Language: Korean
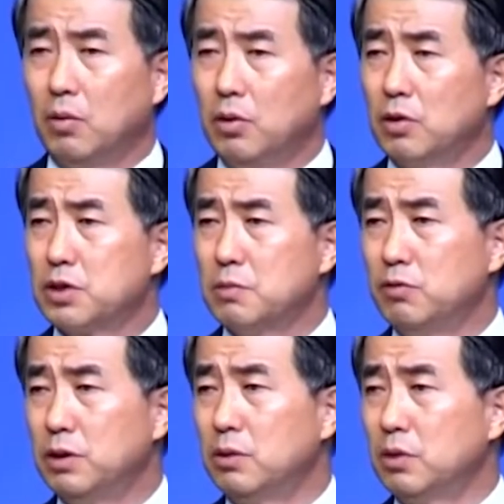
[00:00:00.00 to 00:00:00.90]
오늘 어쩌면
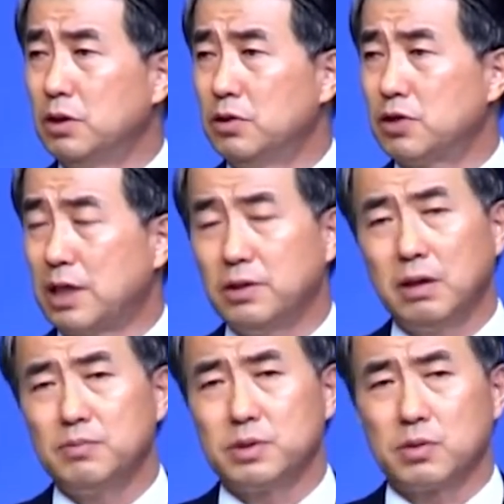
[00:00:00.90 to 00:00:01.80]
우리들도 이런
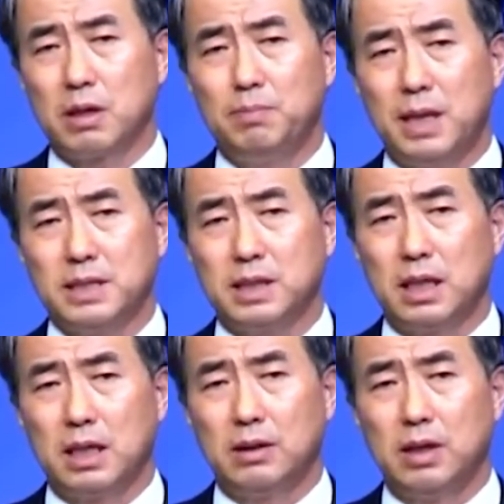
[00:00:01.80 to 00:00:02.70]
좌절감 속에
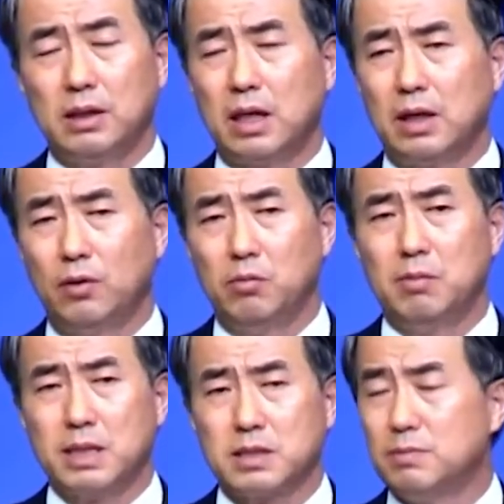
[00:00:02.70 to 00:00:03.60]
빠지게 될 때가 너무
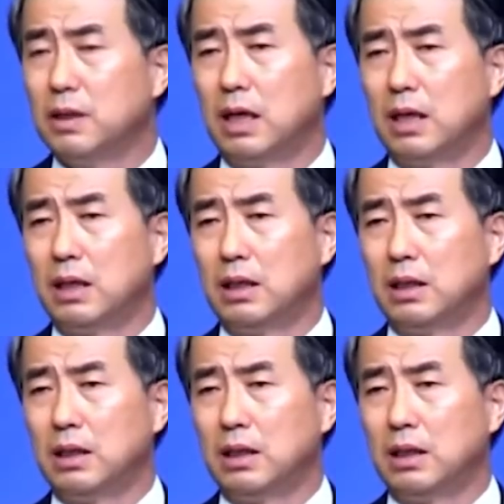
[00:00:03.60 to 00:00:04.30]
많습니다.